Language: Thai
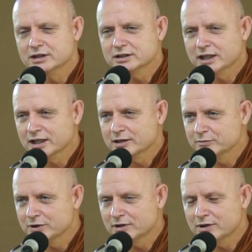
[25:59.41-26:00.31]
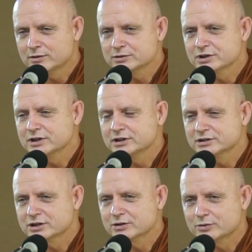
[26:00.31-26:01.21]
แต่เมื่อเราสนิท
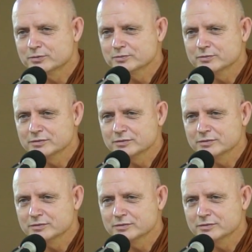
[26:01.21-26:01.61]
สนม